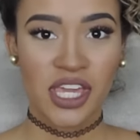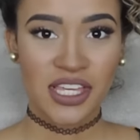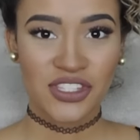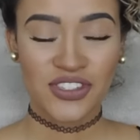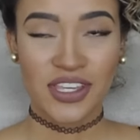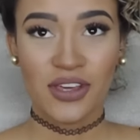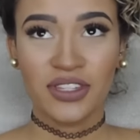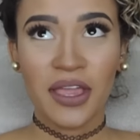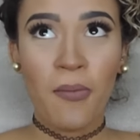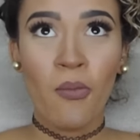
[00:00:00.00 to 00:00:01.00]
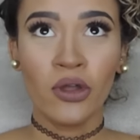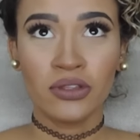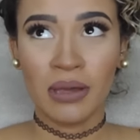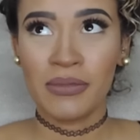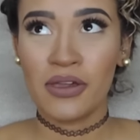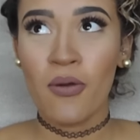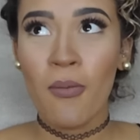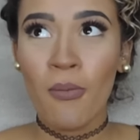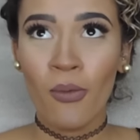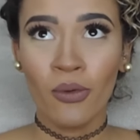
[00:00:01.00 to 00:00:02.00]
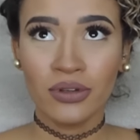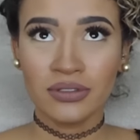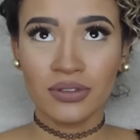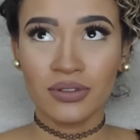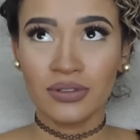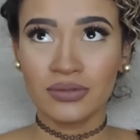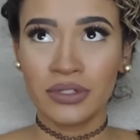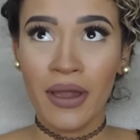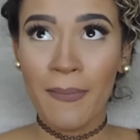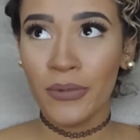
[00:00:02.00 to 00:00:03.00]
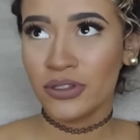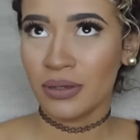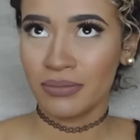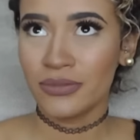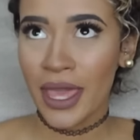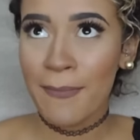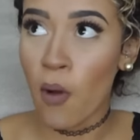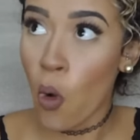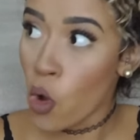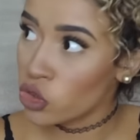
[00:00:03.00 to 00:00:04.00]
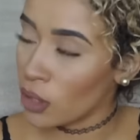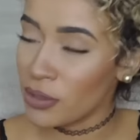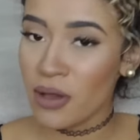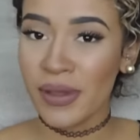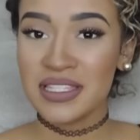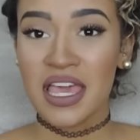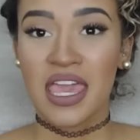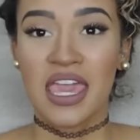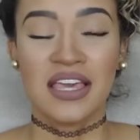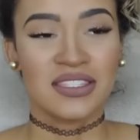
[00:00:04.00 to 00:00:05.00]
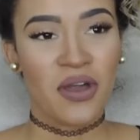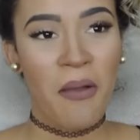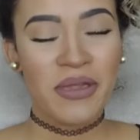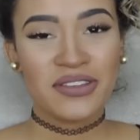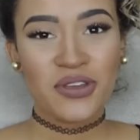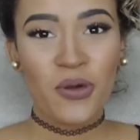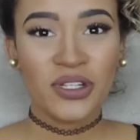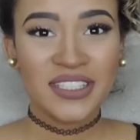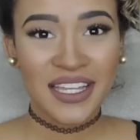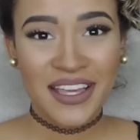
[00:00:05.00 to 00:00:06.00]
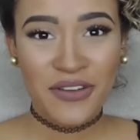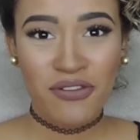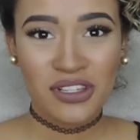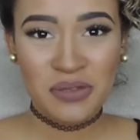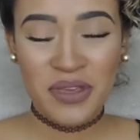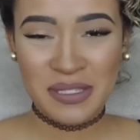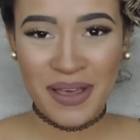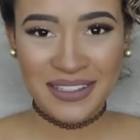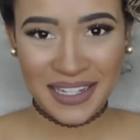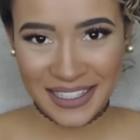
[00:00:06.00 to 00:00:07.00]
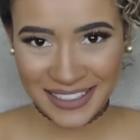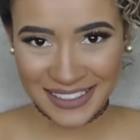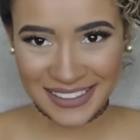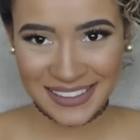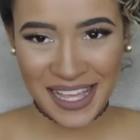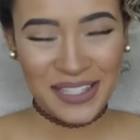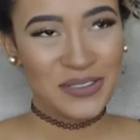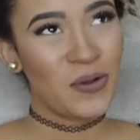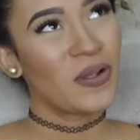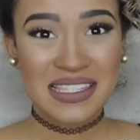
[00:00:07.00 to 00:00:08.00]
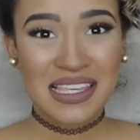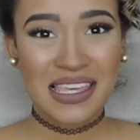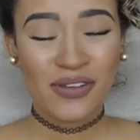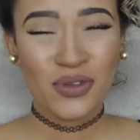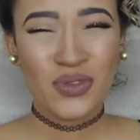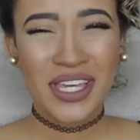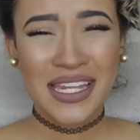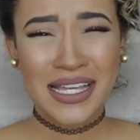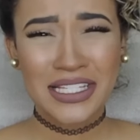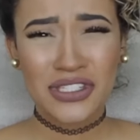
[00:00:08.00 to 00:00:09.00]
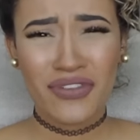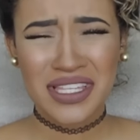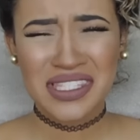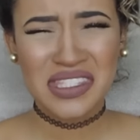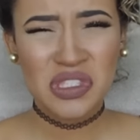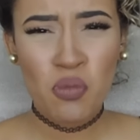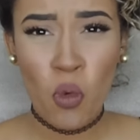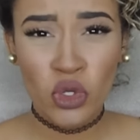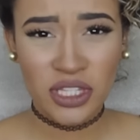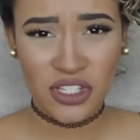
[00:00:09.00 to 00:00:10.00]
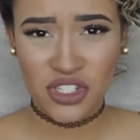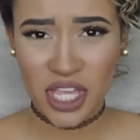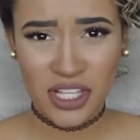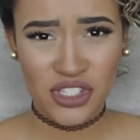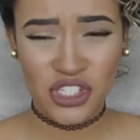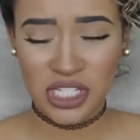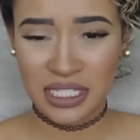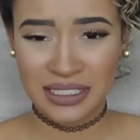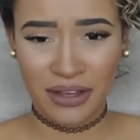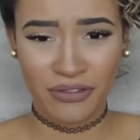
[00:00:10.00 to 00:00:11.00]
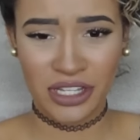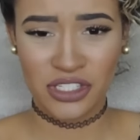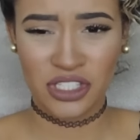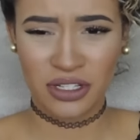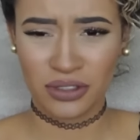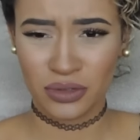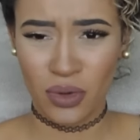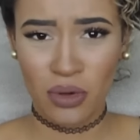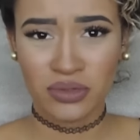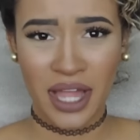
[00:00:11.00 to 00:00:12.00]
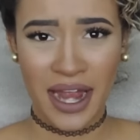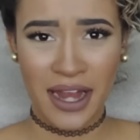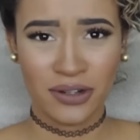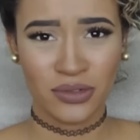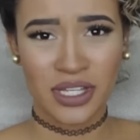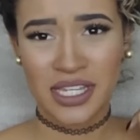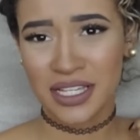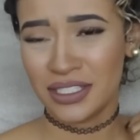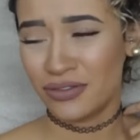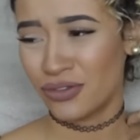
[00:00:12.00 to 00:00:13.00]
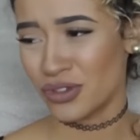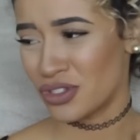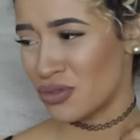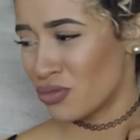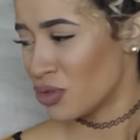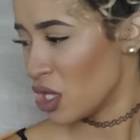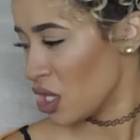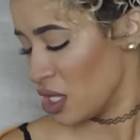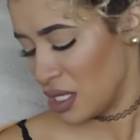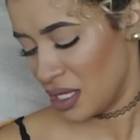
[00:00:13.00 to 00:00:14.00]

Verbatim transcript: Gente, eu tenho muito amigo, muito. Não muito não é muito amigo, mas são amigas que eu gostaria que fossem minhas madrinhas, né? Mas eu não queria que tivesse muita gente na frente do altar, não queria que fosse um.